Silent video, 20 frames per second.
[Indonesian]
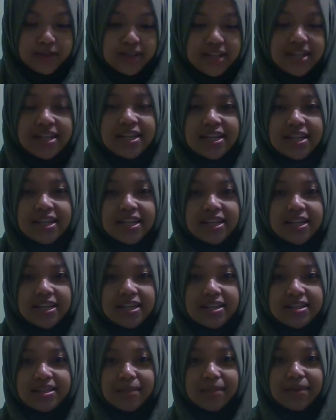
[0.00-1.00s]
mungkin
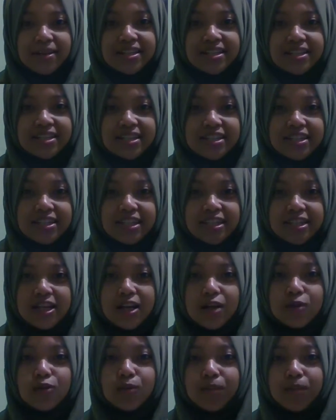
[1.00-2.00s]
Sampai di sini
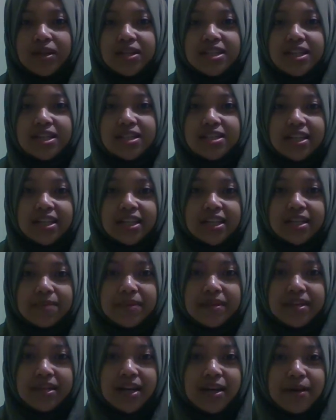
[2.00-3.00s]
saja untuk belajar sandi
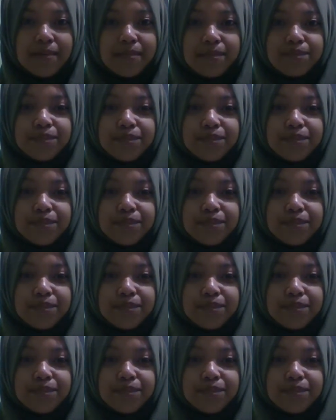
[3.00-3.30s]
kimia.